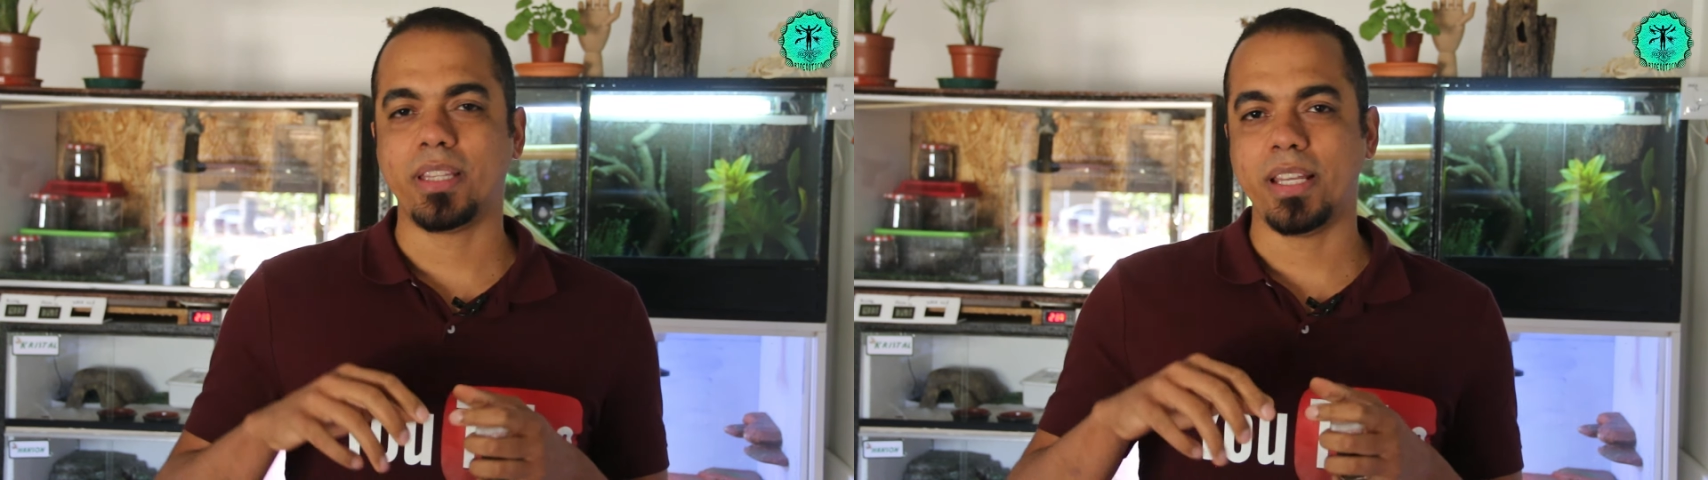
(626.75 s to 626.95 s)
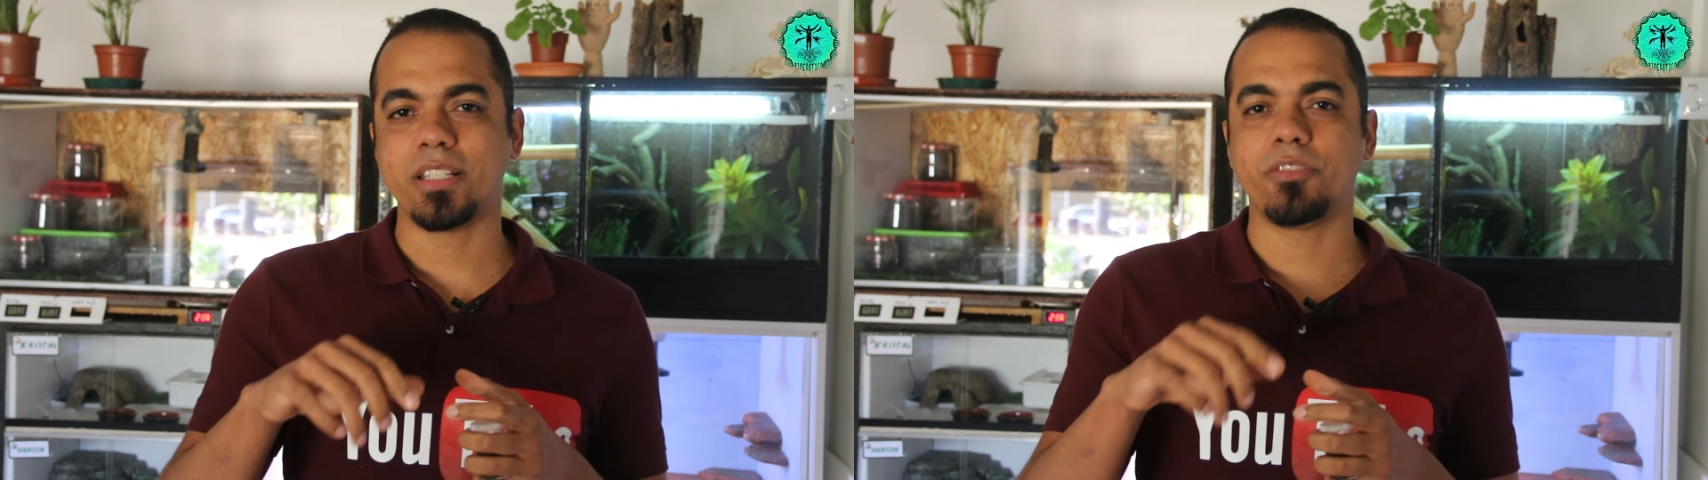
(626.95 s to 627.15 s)

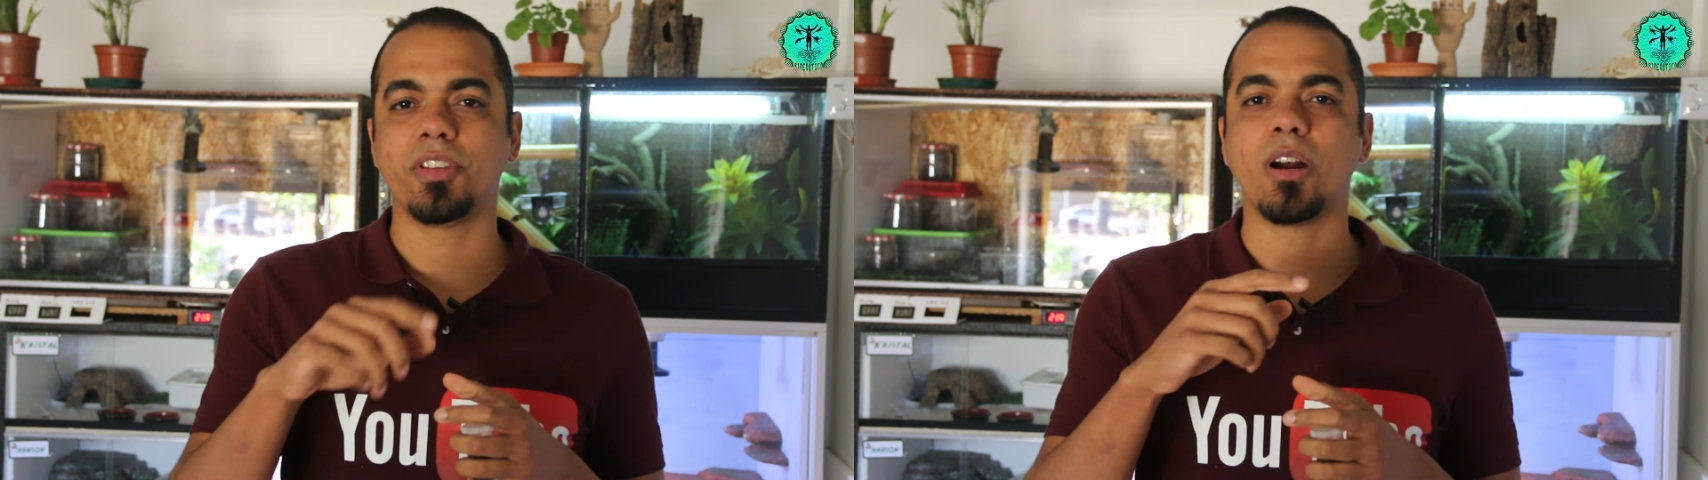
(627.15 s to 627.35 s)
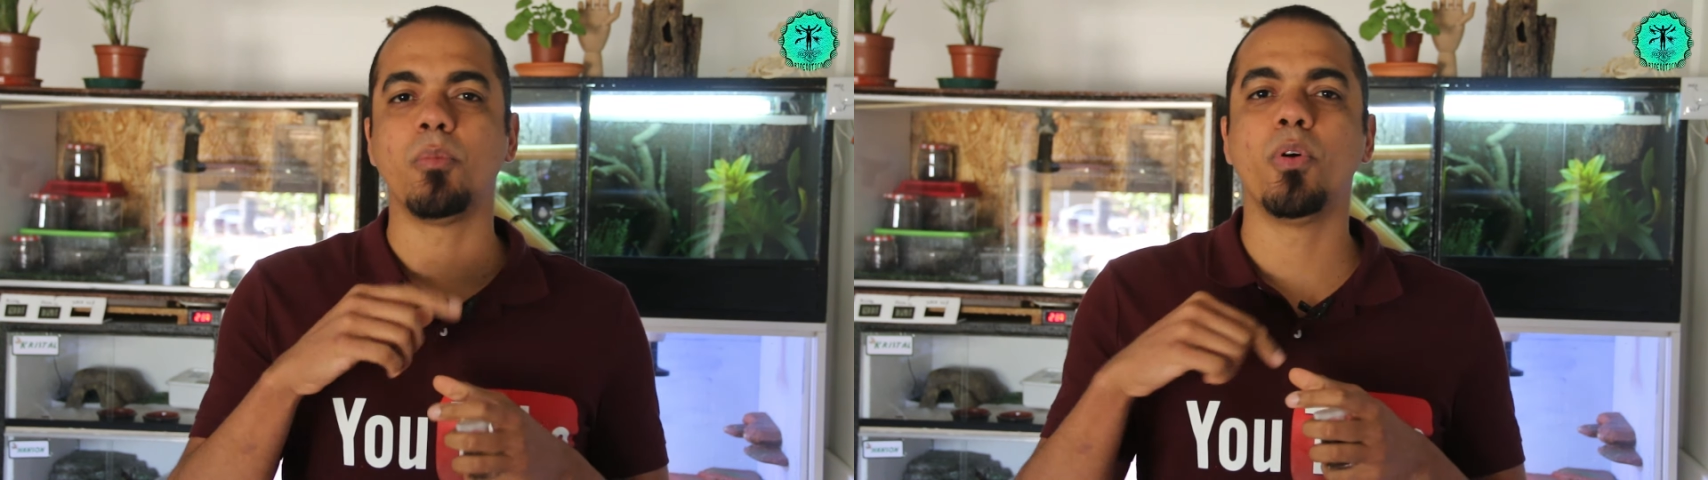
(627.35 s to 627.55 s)
tende a
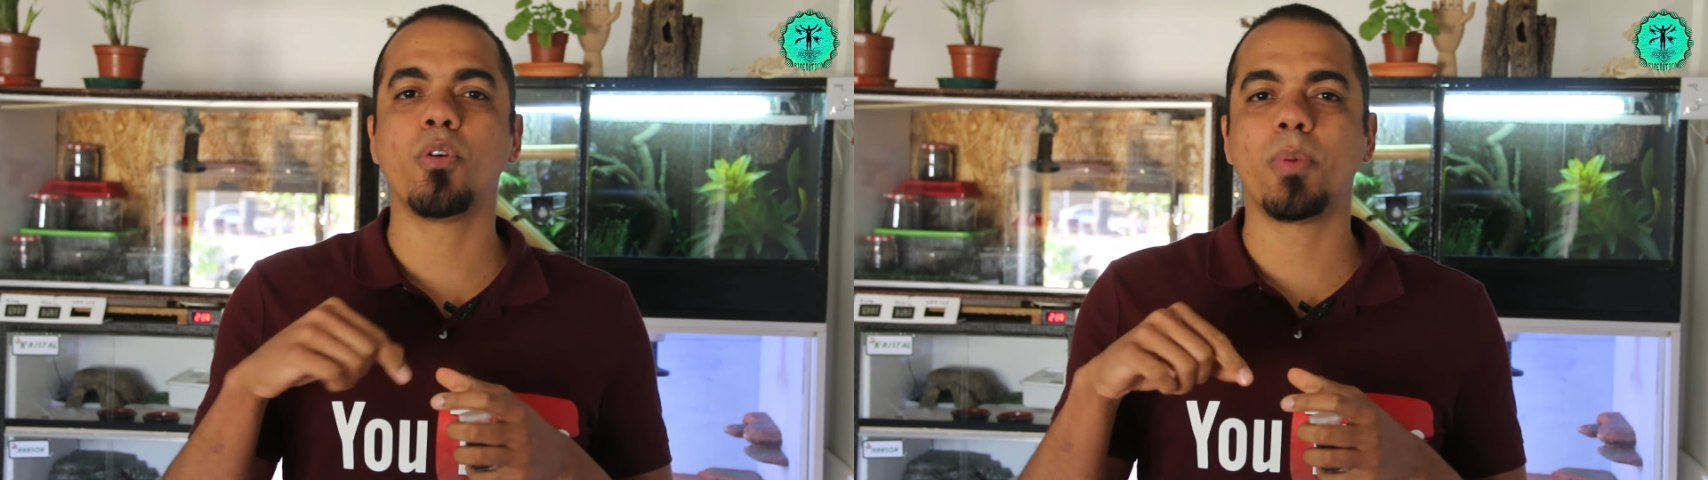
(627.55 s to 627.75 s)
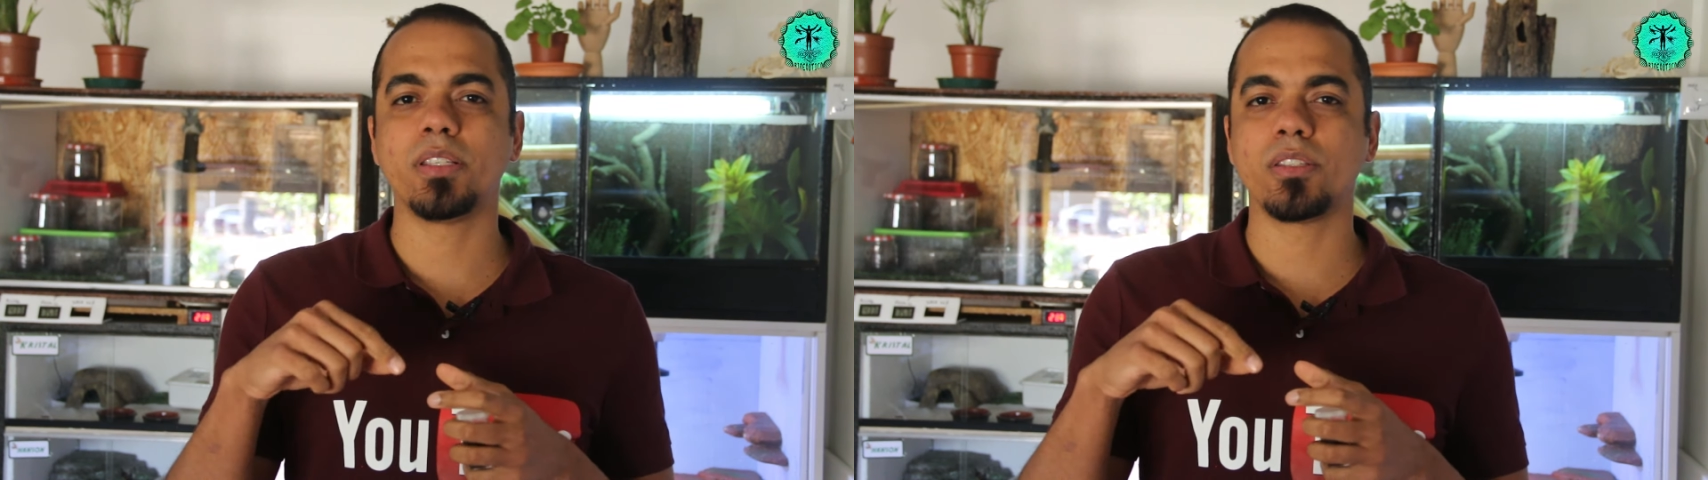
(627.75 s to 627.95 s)
ficar um
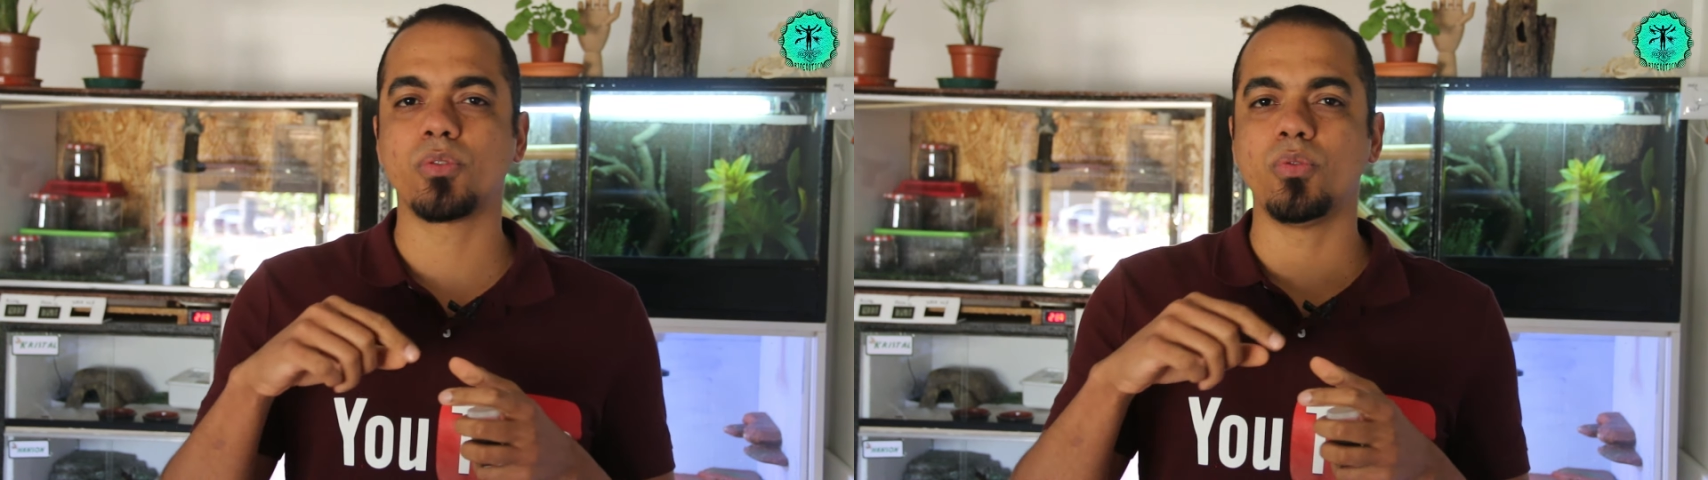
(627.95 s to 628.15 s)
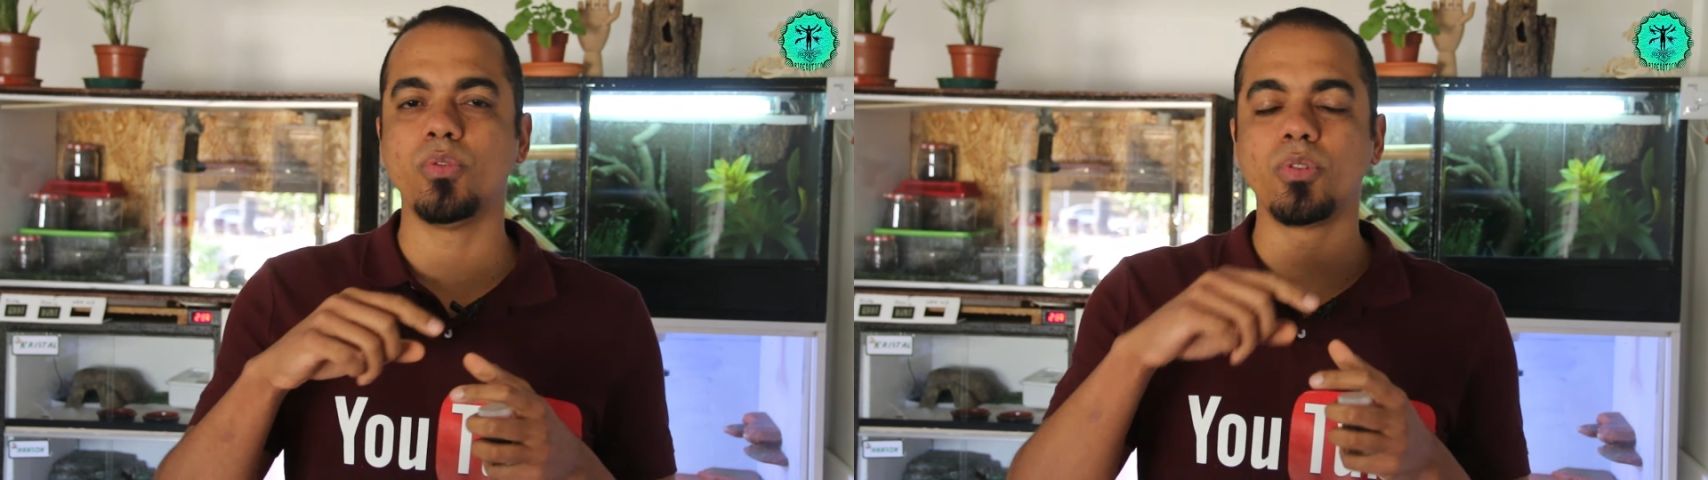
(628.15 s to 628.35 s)
pouco mais
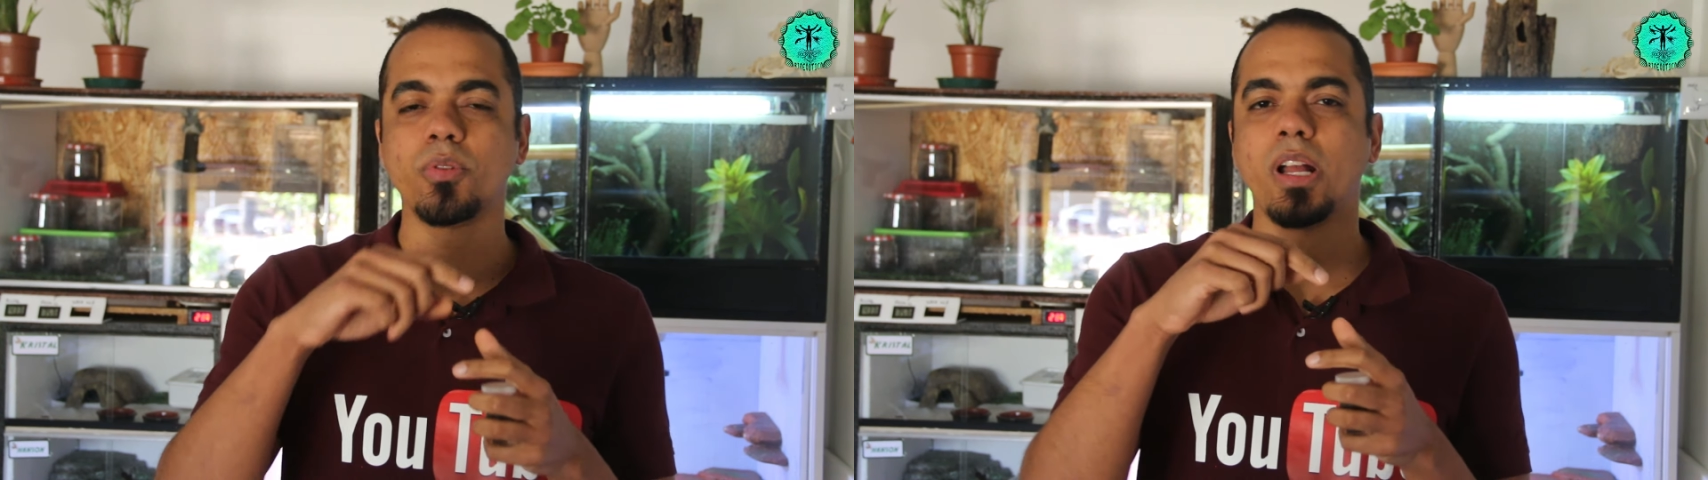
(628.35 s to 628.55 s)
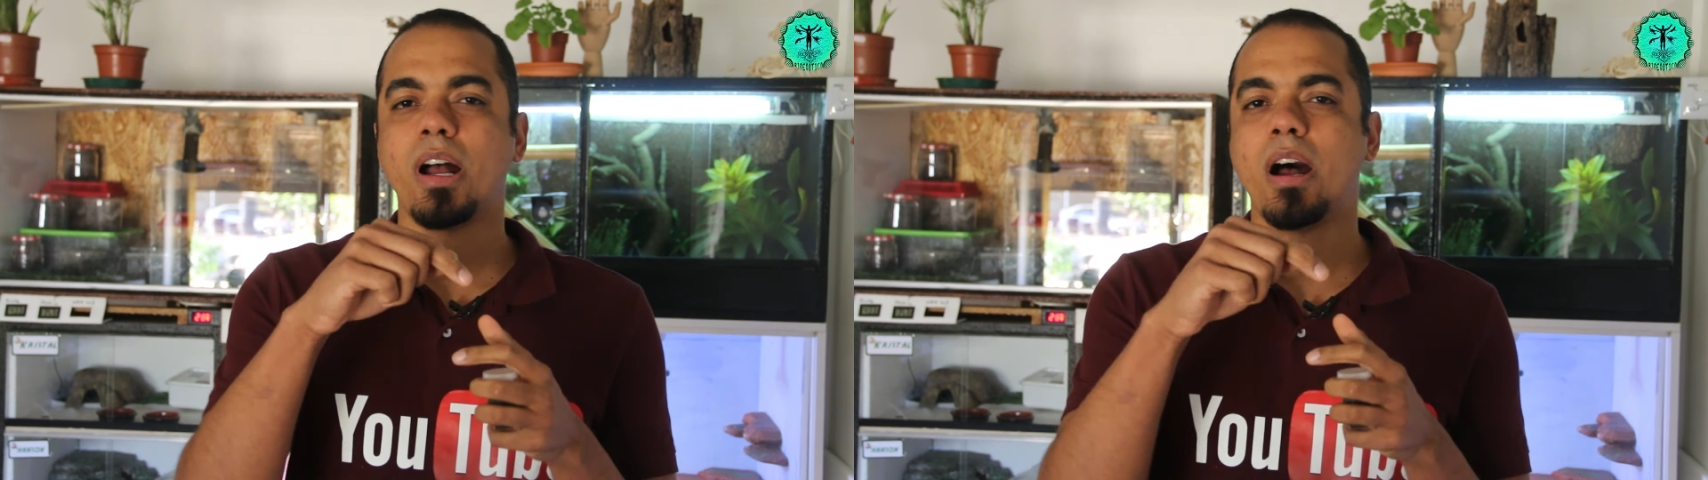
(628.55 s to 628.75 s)

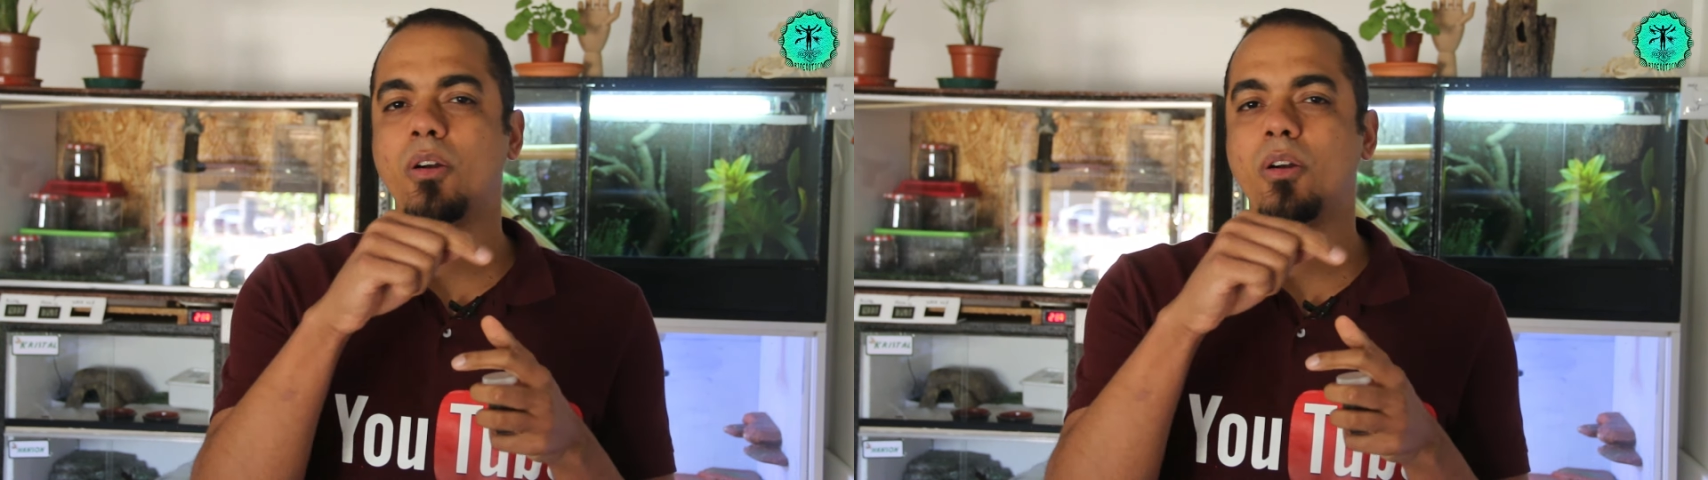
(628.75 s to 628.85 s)
escuro,